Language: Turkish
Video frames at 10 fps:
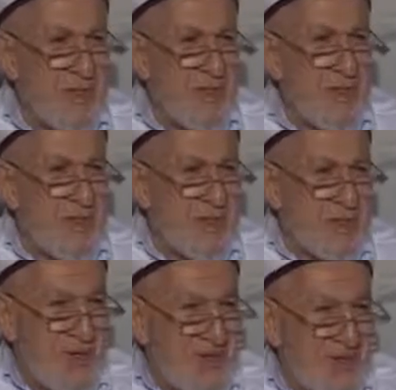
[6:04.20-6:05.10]
zaman
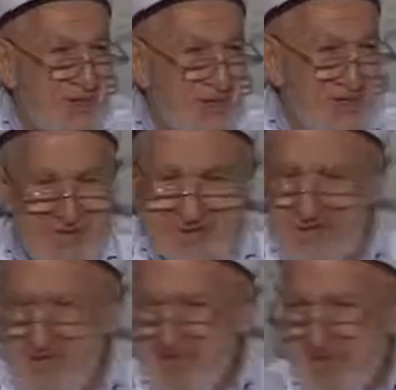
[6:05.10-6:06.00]
bulamıyor ya.
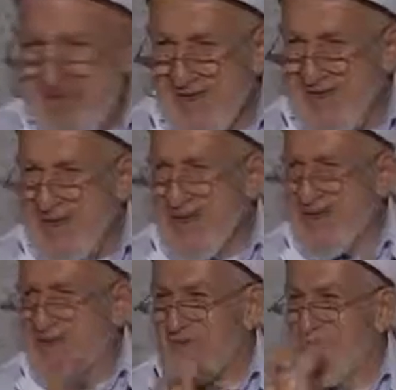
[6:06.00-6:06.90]
Böyle